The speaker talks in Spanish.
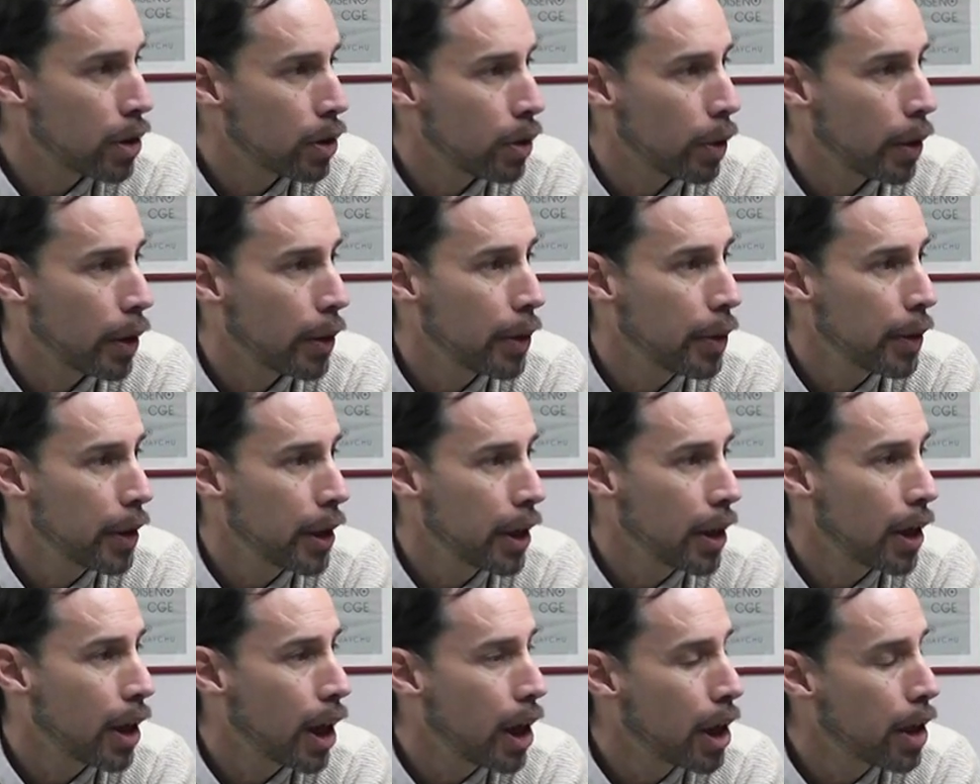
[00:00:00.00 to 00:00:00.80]

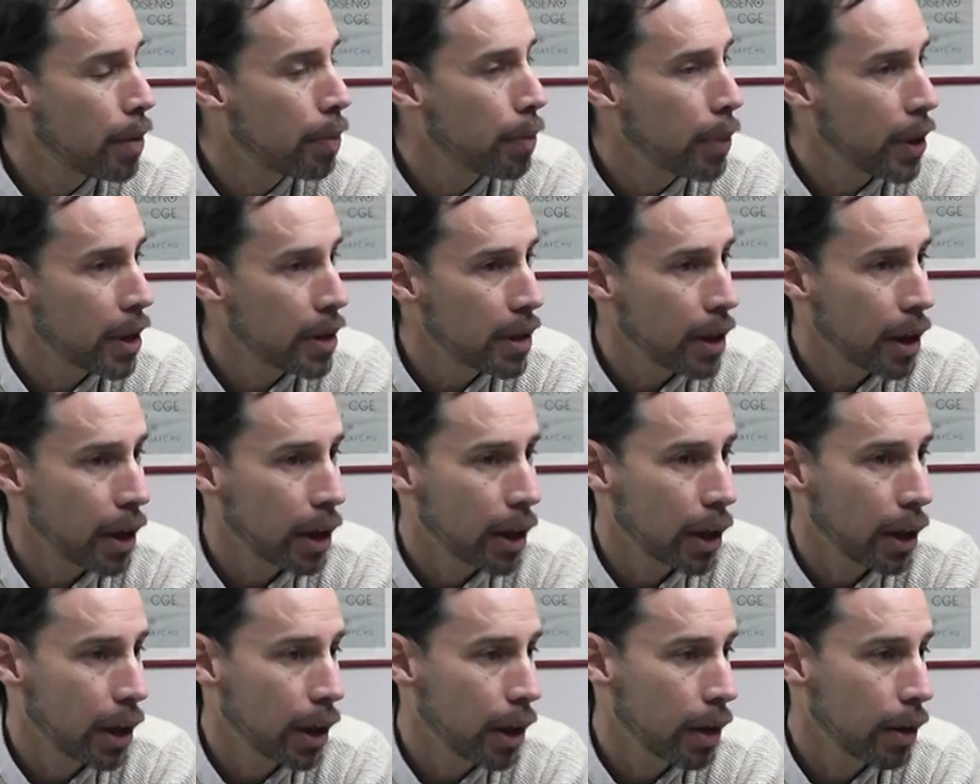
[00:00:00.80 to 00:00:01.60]
sobrevivir y hay empresas
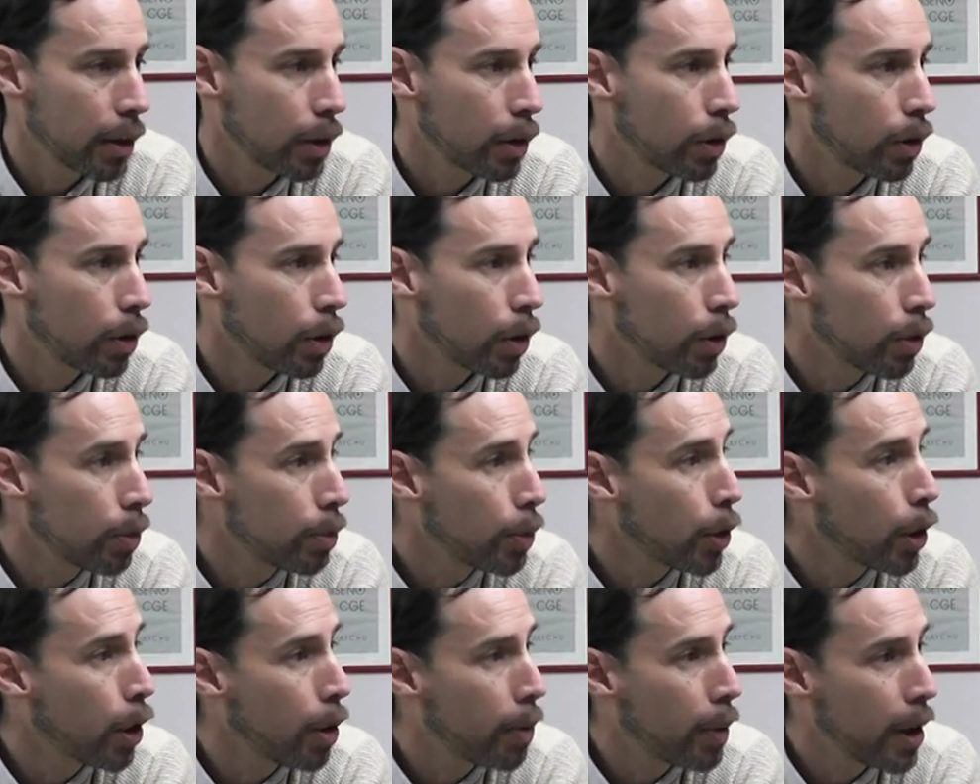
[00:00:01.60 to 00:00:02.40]
que con un
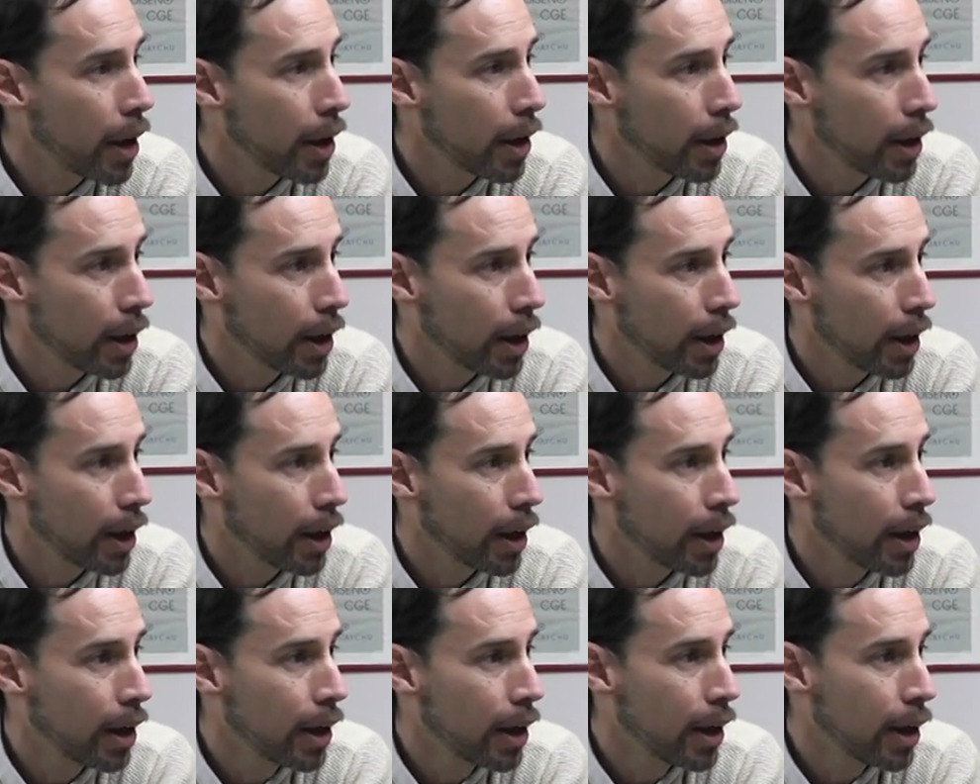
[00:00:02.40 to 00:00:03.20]
poco más
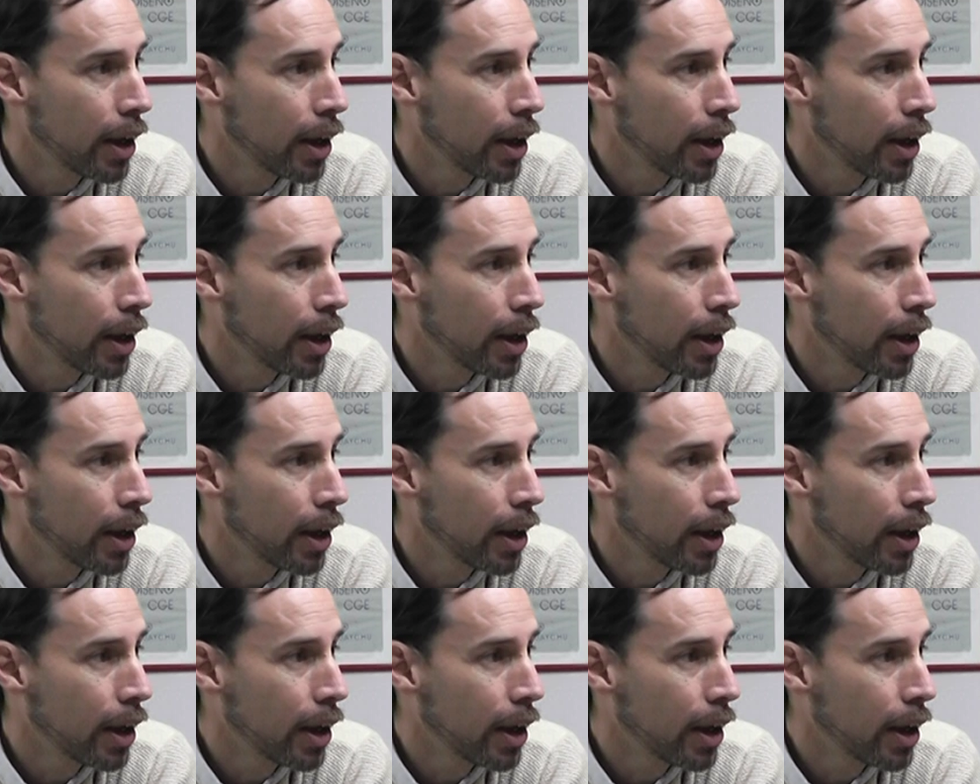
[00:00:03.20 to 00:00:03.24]
de,